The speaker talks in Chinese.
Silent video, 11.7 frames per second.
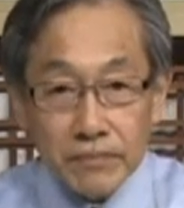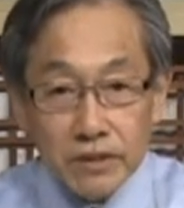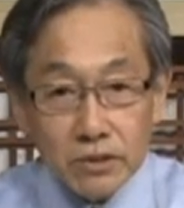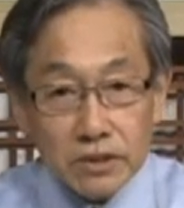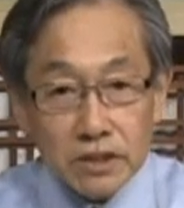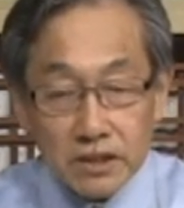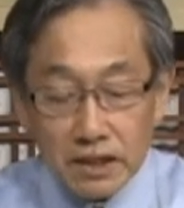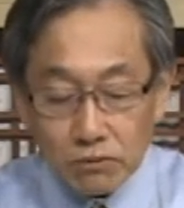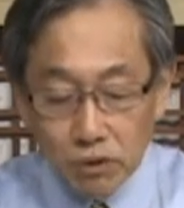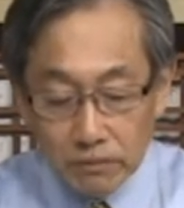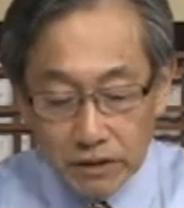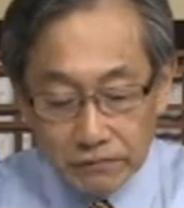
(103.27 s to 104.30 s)
就今天
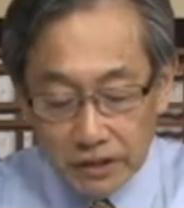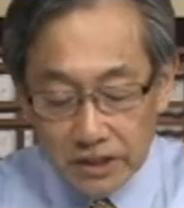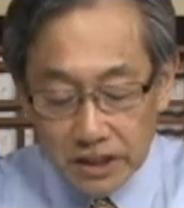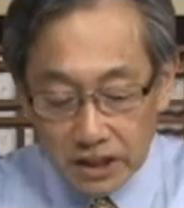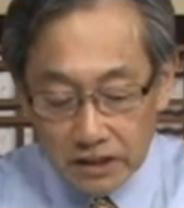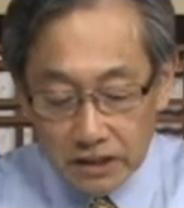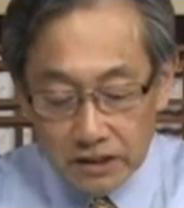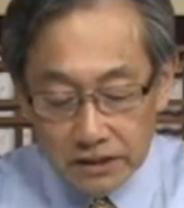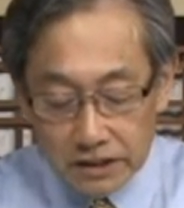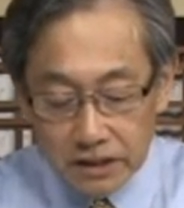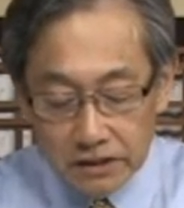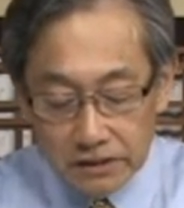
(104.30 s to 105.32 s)
我们要分享的
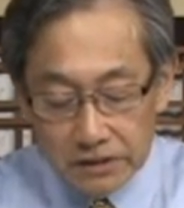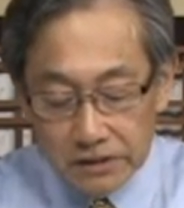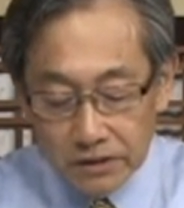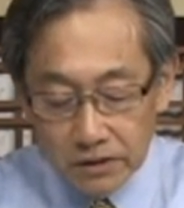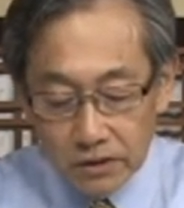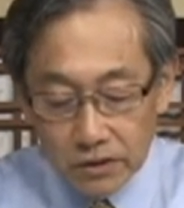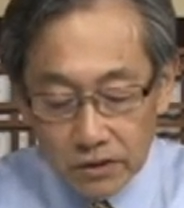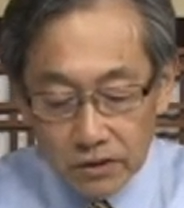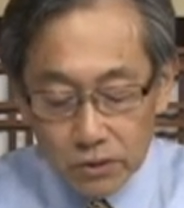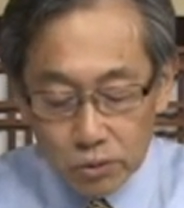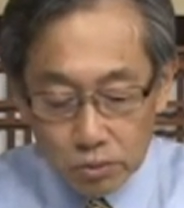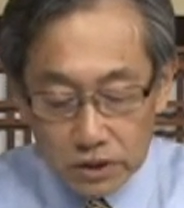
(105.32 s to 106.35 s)
一个
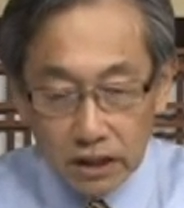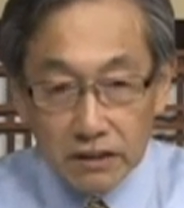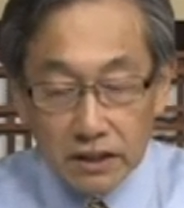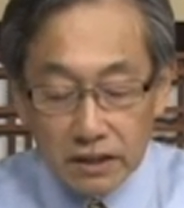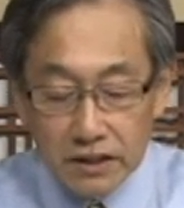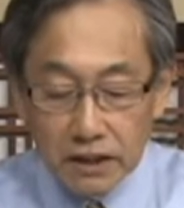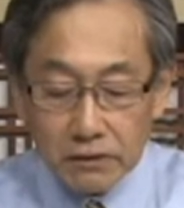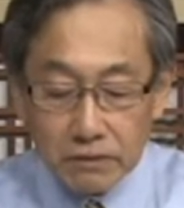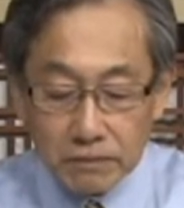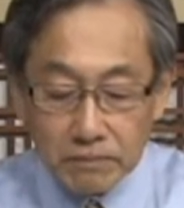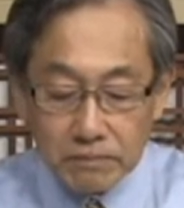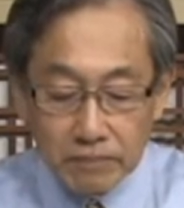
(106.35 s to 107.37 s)
主要的一个内容。